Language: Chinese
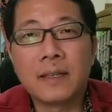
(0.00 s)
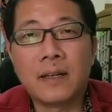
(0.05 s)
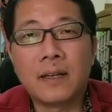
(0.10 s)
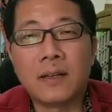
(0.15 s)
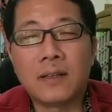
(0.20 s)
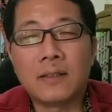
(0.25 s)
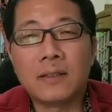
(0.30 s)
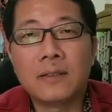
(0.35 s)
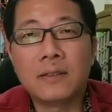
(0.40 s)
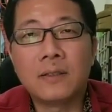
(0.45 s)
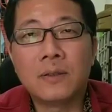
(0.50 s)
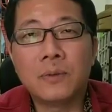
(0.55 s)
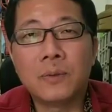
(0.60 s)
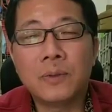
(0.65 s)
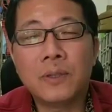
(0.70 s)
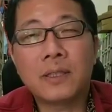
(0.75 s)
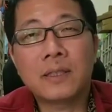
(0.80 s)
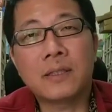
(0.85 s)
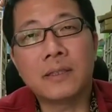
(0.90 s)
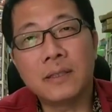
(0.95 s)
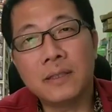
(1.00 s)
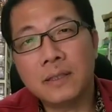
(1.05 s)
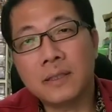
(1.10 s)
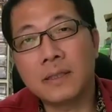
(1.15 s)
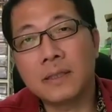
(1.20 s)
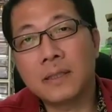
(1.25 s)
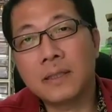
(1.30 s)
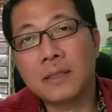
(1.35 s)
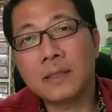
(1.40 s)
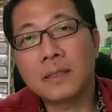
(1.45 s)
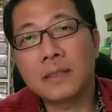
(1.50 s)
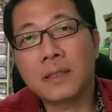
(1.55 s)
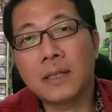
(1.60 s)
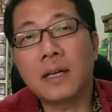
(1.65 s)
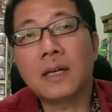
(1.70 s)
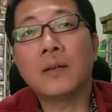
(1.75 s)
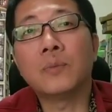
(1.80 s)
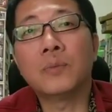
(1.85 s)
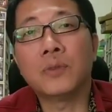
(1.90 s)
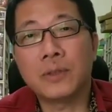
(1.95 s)
好，五月十一、十二是
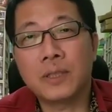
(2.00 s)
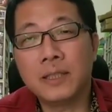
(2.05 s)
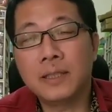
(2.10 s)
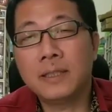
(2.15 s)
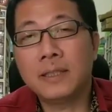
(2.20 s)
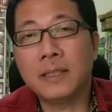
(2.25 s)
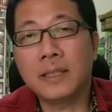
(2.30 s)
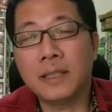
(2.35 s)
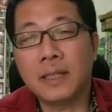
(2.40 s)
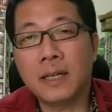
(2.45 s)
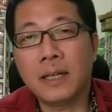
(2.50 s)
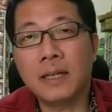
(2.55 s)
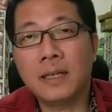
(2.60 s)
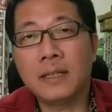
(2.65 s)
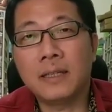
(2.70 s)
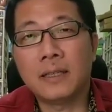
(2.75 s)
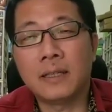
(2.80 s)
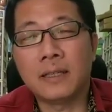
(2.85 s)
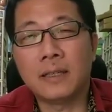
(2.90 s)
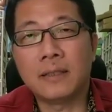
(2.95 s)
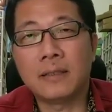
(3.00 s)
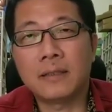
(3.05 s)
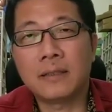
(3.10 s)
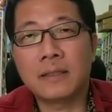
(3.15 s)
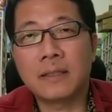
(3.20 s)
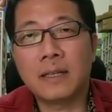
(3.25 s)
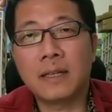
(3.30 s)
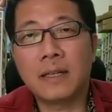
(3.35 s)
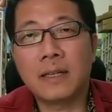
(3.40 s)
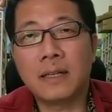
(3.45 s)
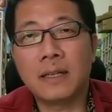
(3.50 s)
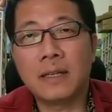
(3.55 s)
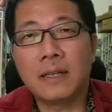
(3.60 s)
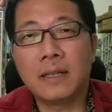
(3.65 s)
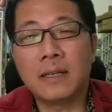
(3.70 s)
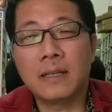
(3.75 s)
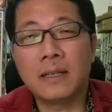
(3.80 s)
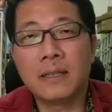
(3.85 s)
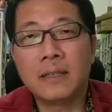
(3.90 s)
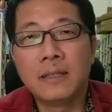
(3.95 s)
刚好母亲节啊！
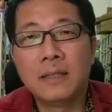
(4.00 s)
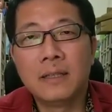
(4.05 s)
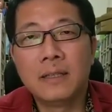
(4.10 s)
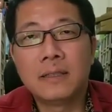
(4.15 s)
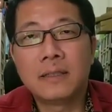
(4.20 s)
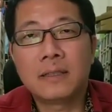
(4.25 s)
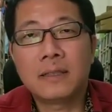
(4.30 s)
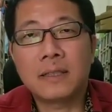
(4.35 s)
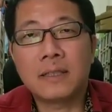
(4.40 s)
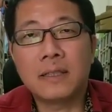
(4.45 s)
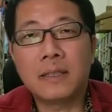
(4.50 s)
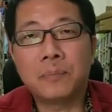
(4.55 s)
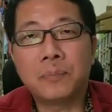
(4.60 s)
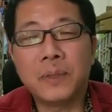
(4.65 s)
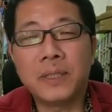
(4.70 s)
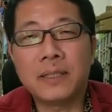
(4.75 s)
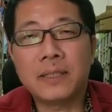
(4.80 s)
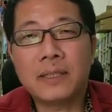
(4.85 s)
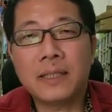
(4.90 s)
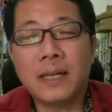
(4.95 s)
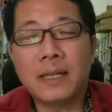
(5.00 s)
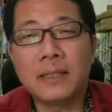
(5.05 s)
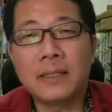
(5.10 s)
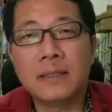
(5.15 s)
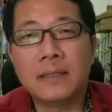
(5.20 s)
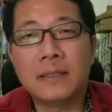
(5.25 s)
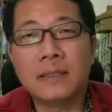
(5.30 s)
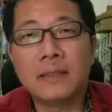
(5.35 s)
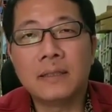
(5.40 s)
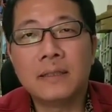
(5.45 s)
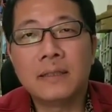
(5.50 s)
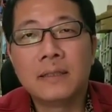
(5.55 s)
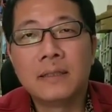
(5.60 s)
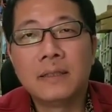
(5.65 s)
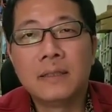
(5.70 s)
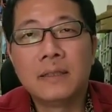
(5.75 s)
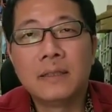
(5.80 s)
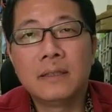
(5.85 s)
啊，这个比赛呢